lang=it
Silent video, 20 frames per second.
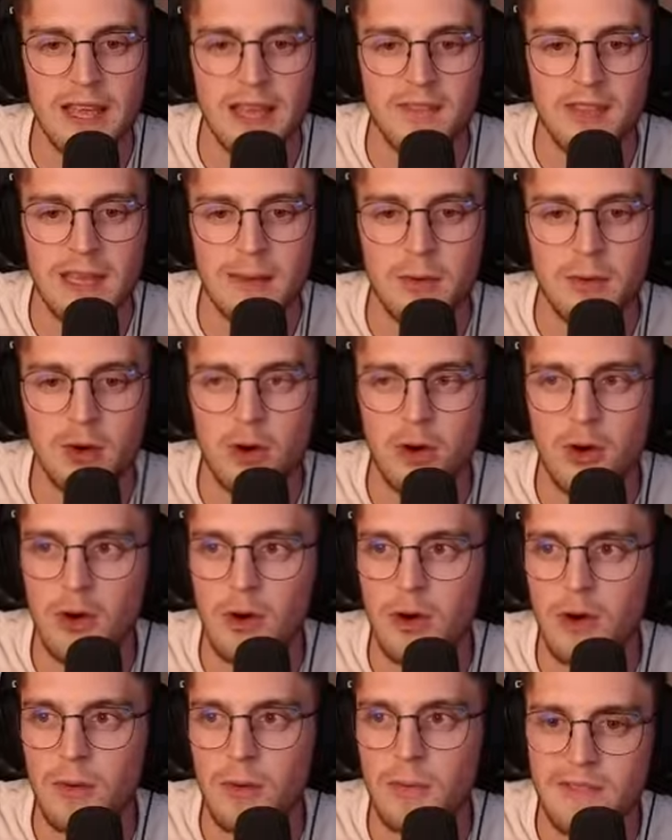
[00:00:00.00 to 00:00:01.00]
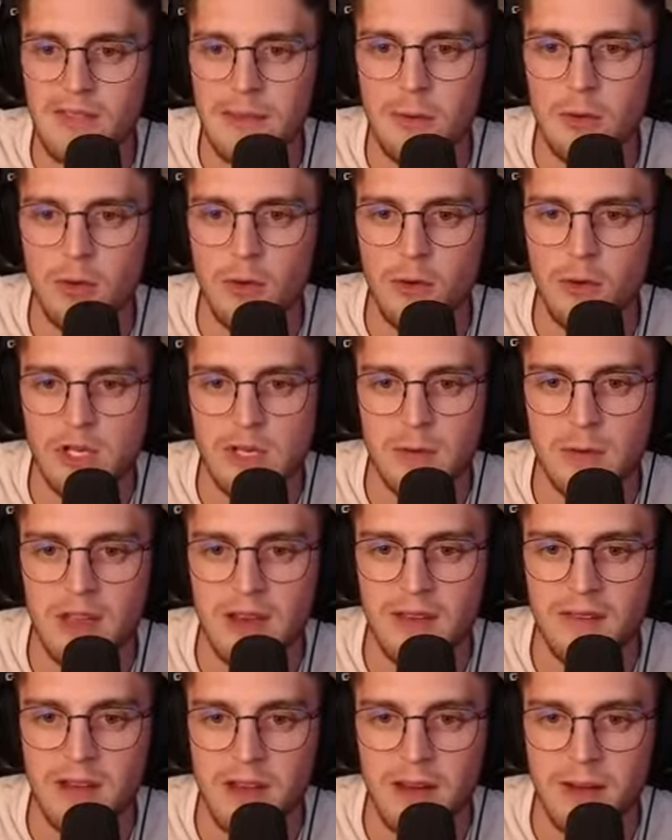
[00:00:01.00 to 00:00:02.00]
Vediamo, vediamo dove riusciamo ad
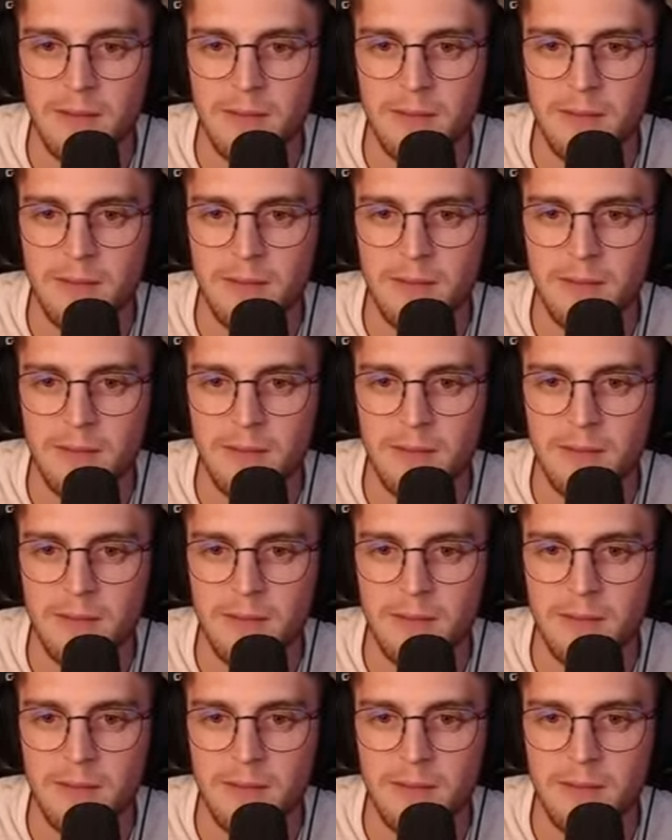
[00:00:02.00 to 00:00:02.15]
arrivare.